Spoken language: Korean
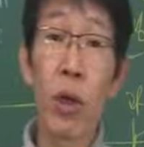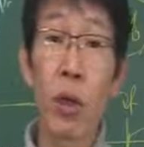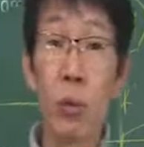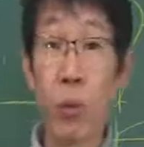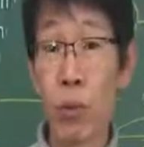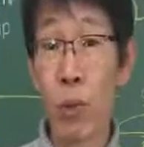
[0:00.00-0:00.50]

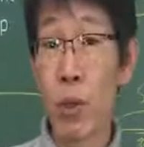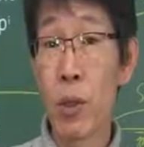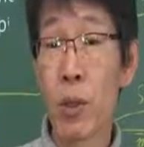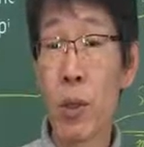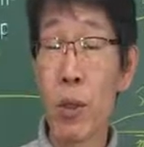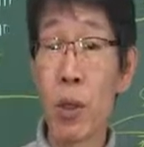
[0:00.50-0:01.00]
강의
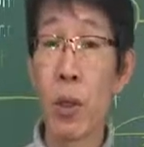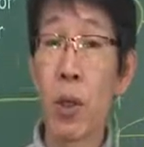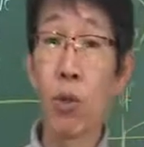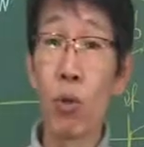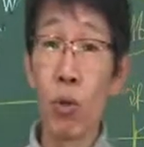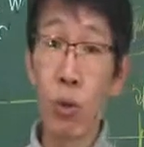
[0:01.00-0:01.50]
부분에서
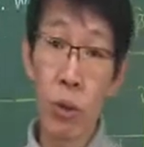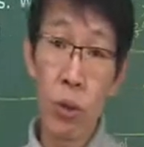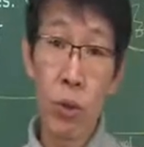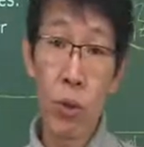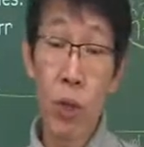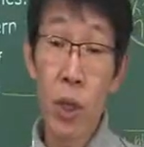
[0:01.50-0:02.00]
정리해 놓는 거
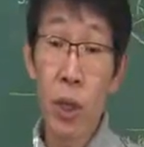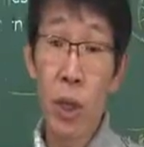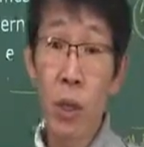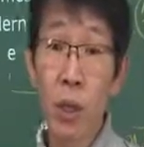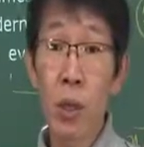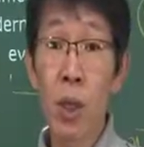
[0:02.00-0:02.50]
그리고 이제 제가
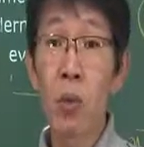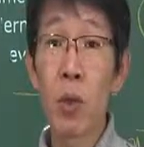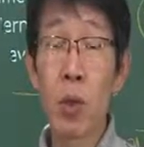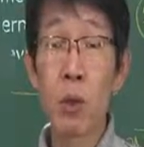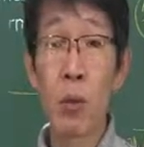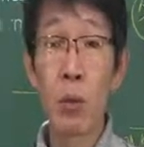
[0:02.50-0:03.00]
이렇게
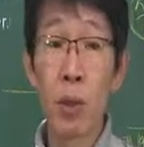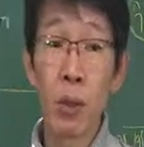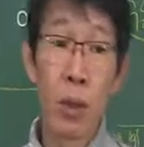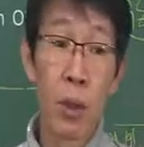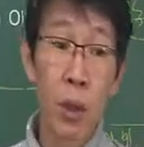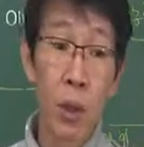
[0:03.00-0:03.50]
얘기하면 여러분들은
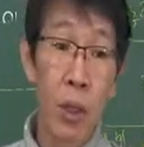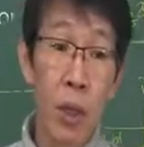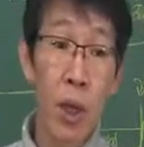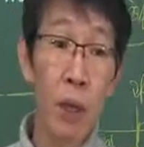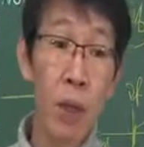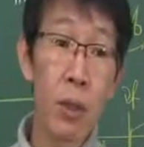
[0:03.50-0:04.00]

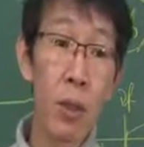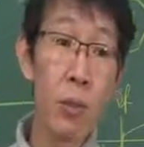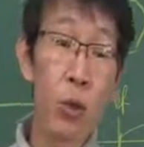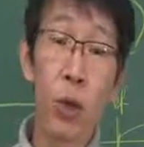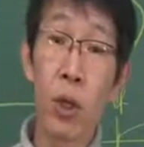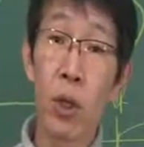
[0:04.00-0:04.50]
아, 이런 걸
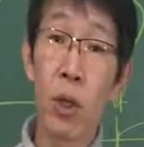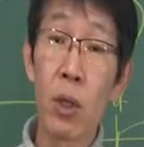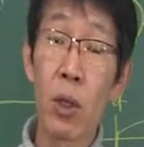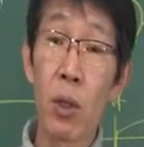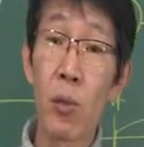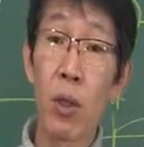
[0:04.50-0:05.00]
모르겠다
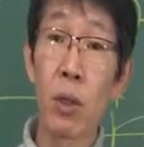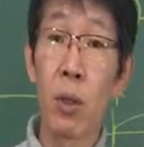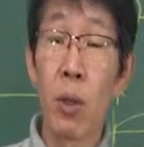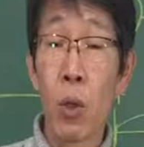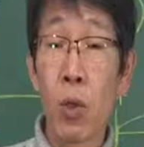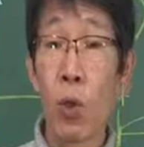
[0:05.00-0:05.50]
그런다면은
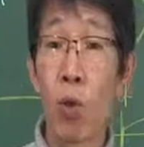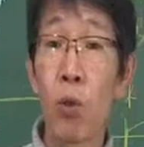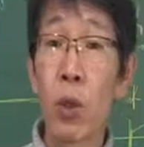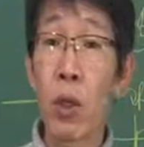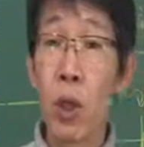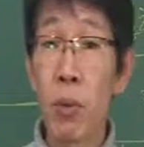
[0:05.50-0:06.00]

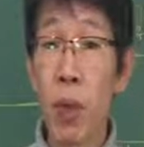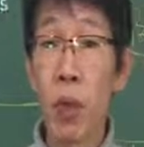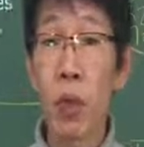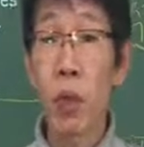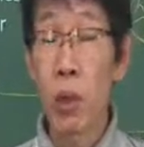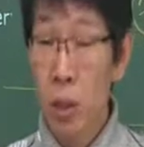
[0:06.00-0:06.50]
동명사
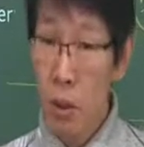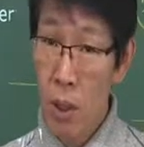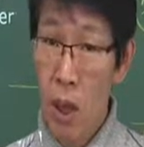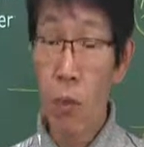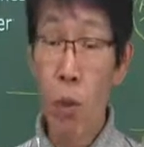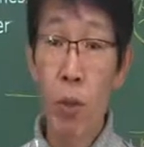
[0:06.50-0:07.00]
파트를
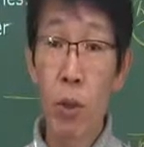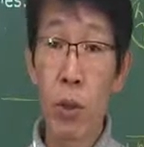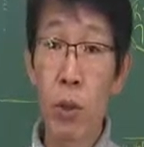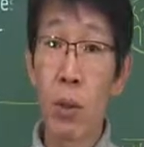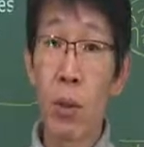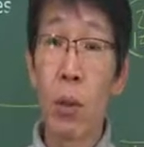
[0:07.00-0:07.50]

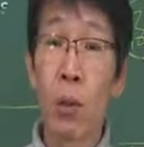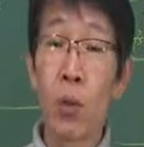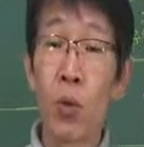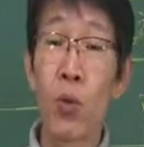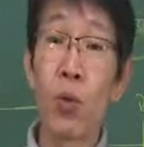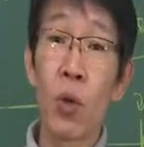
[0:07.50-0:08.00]
가보면은
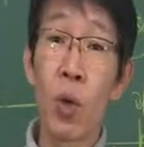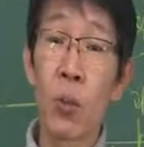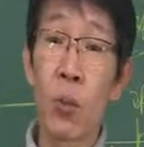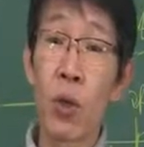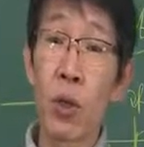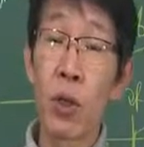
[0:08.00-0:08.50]
투가
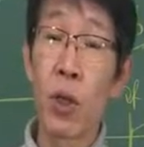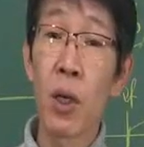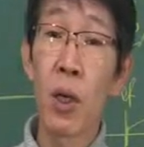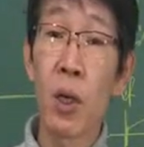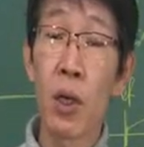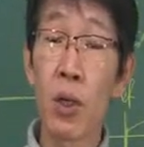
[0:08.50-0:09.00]

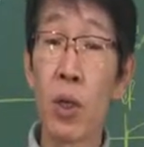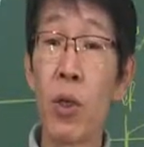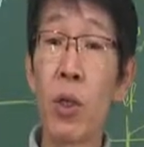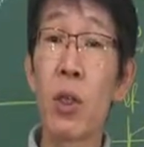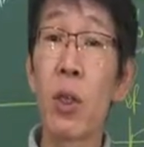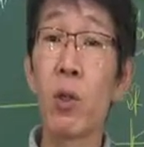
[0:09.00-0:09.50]
부정사가 아니라
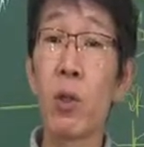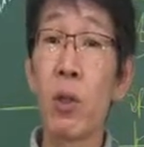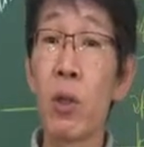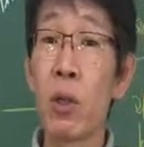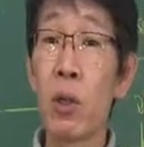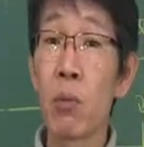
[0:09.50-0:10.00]
전치사로
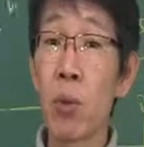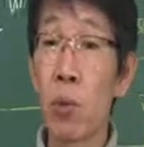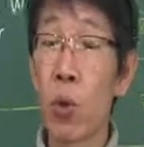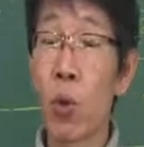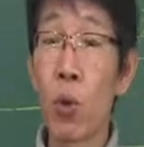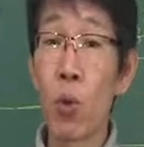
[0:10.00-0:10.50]
쓰이는 것들만
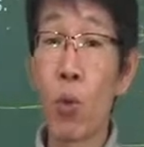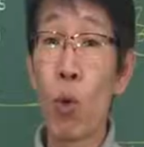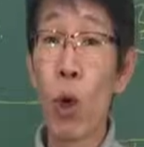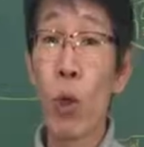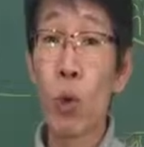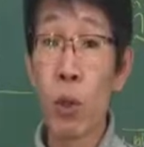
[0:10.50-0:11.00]
별도로
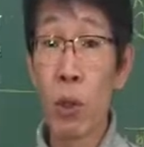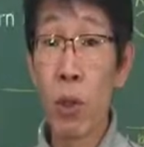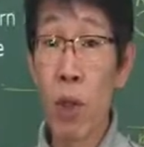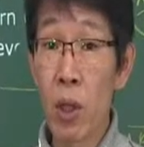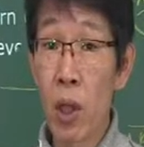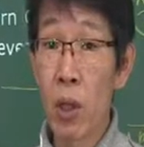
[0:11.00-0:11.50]
뭐하는
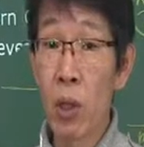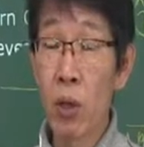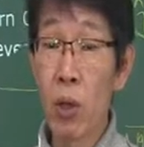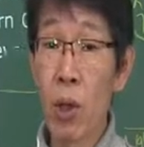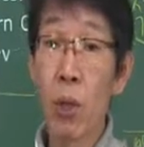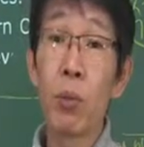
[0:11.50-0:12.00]
것들이 있다 하는
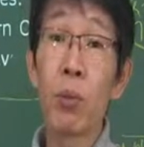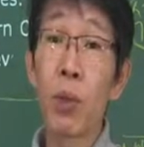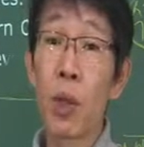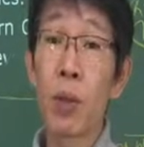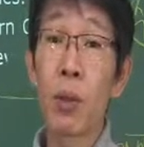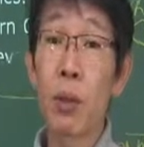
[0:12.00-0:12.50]
거예요 대부분
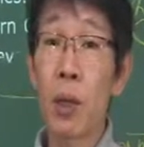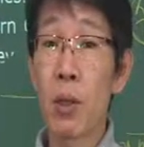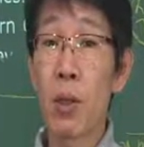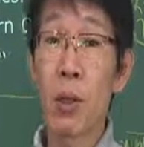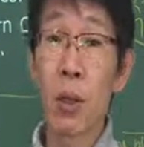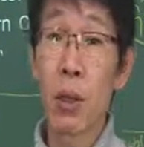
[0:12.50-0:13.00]
책들은 다
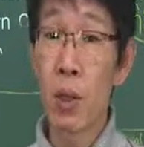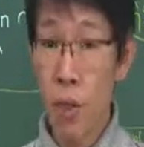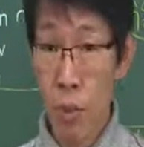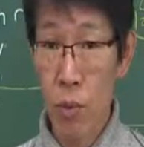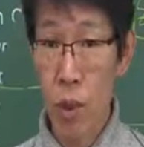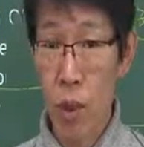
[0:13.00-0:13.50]
정리가 돼
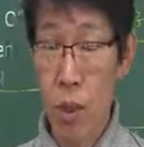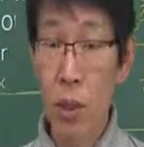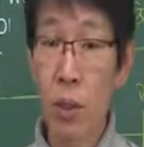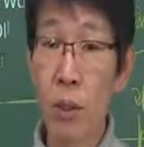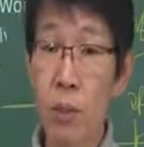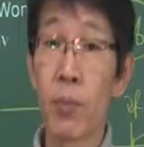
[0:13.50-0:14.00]
있습니다
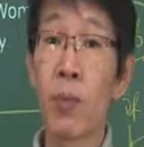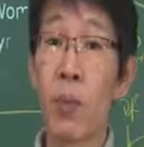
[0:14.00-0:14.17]
그거는